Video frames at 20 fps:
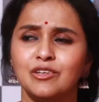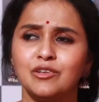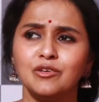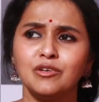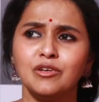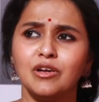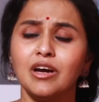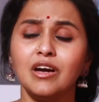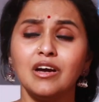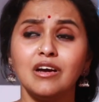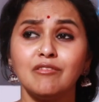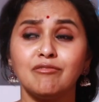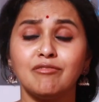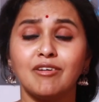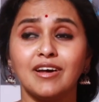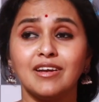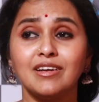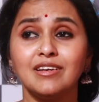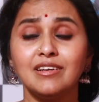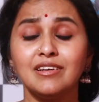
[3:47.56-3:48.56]
రెండు
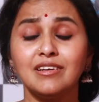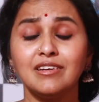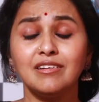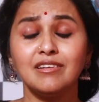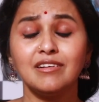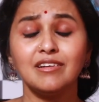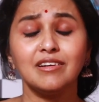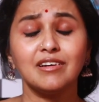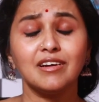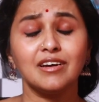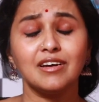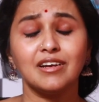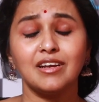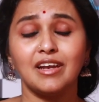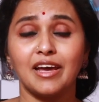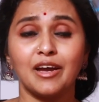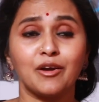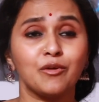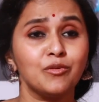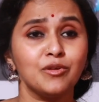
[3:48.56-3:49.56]
ఫన్గా
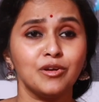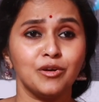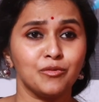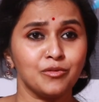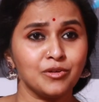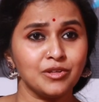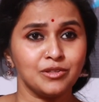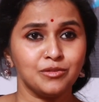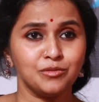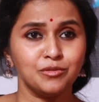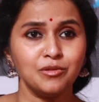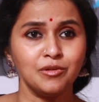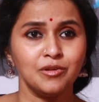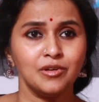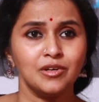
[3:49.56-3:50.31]
లేకుండా ఉండదు